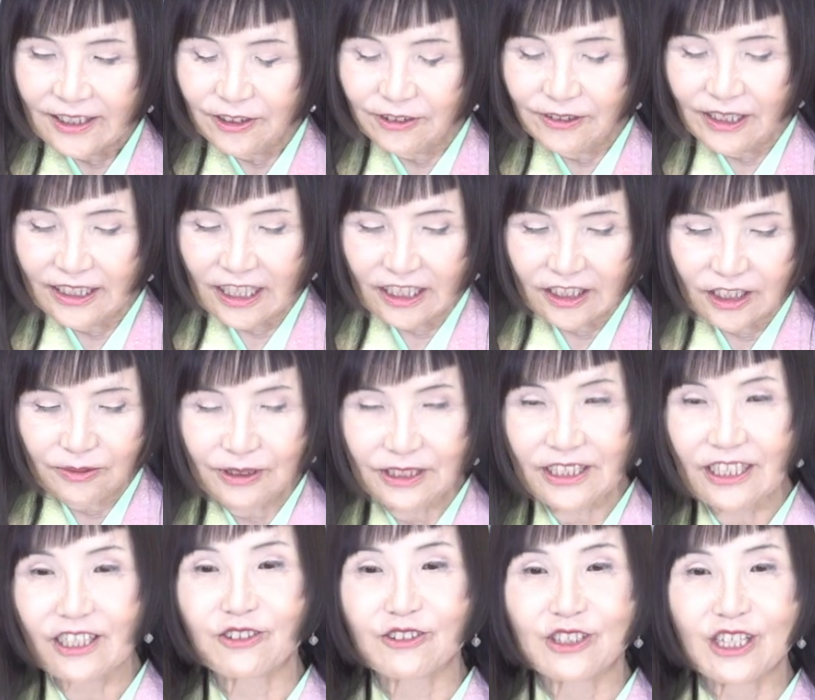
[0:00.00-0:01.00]
具は何でもいいん
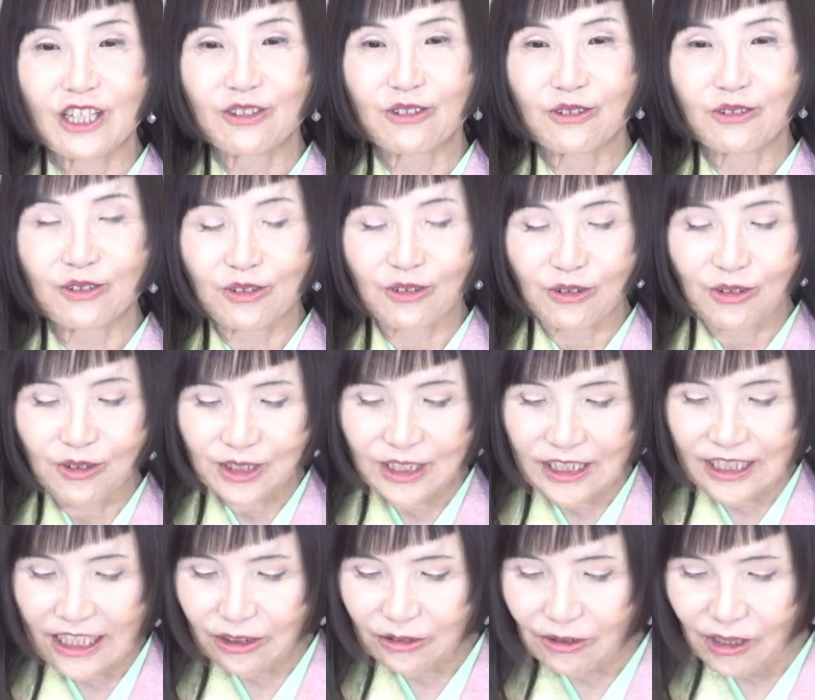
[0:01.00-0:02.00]
だけどね、そろそろ
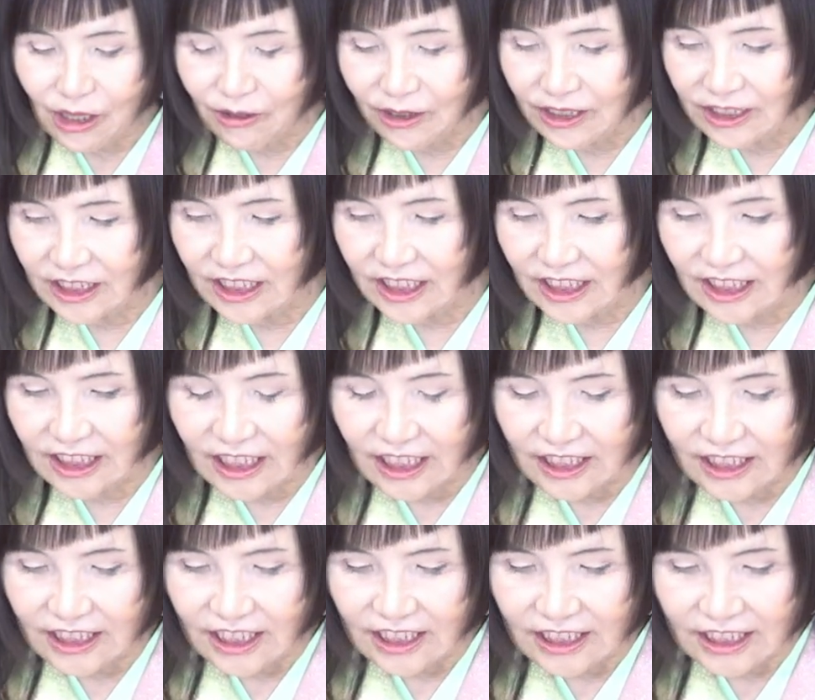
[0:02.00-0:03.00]
ニラとか美味しい時期な
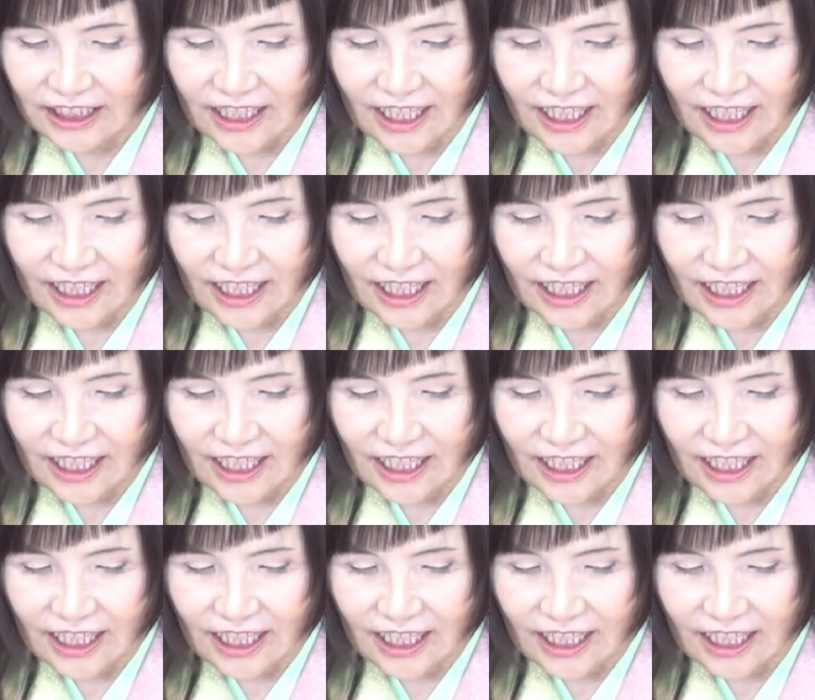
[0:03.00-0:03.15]
んで、ニ